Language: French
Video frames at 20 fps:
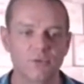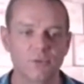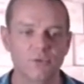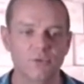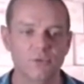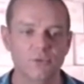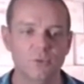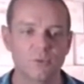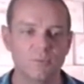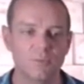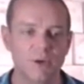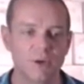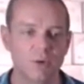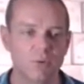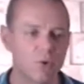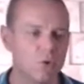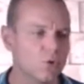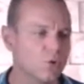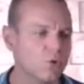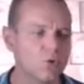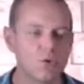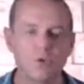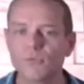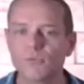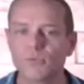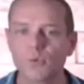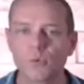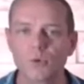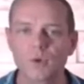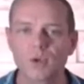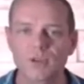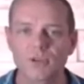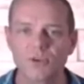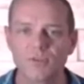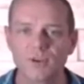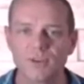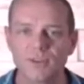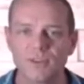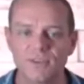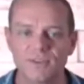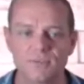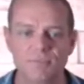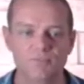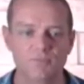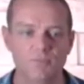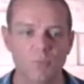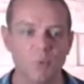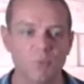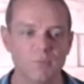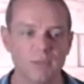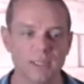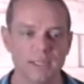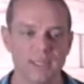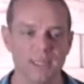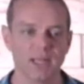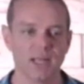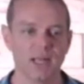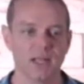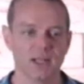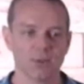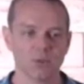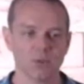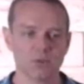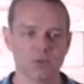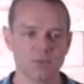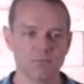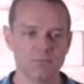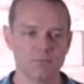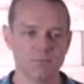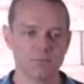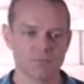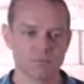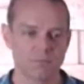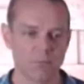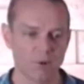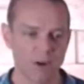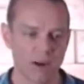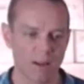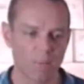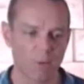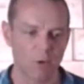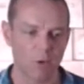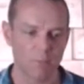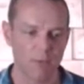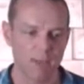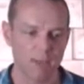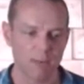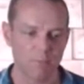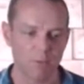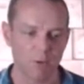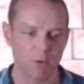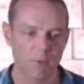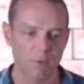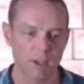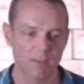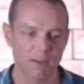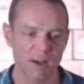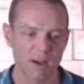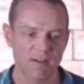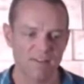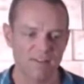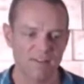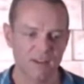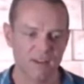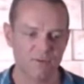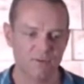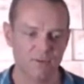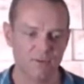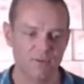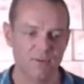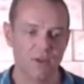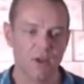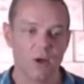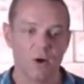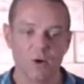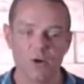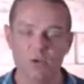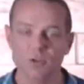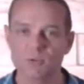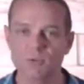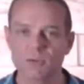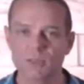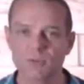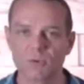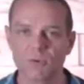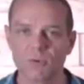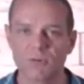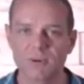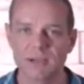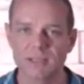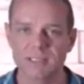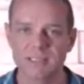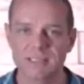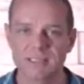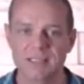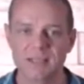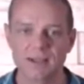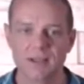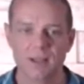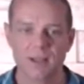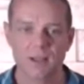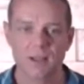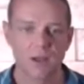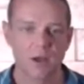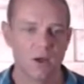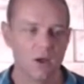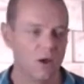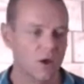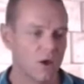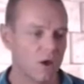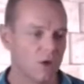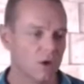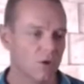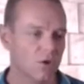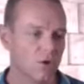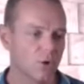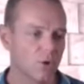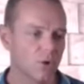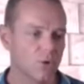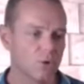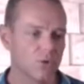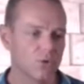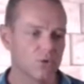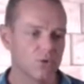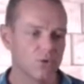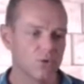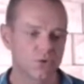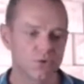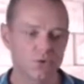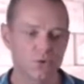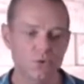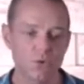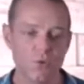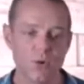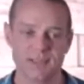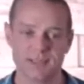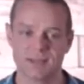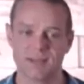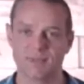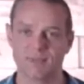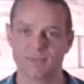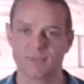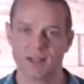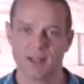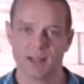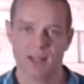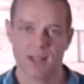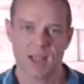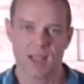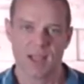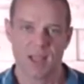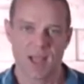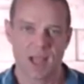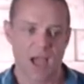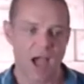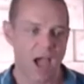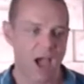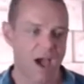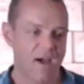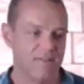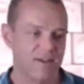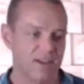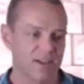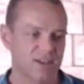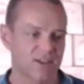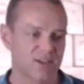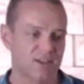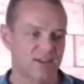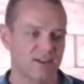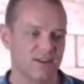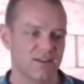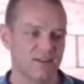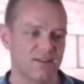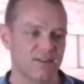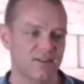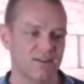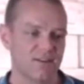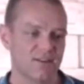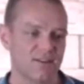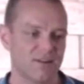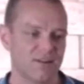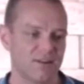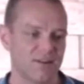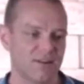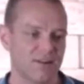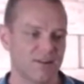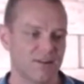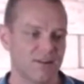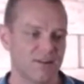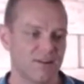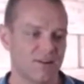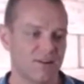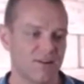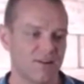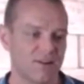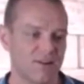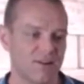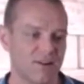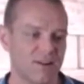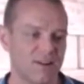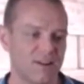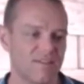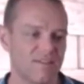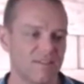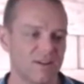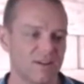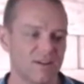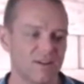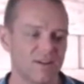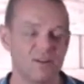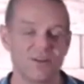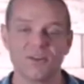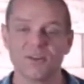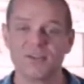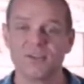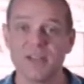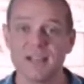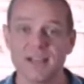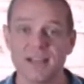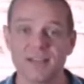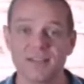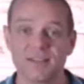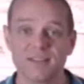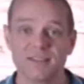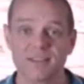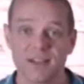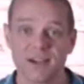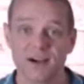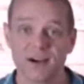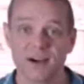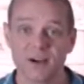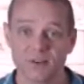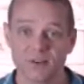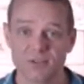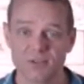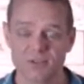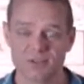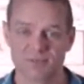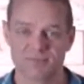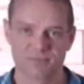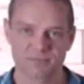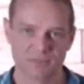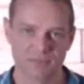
on, ne screen pas quoi. Au lieu de 9,90€. Bon, donc voilà, première, première belle affaire à suivre. Ensuite, on va rester euh, dans le sud-ouest avec euh, les vins euh, d'Elian Daros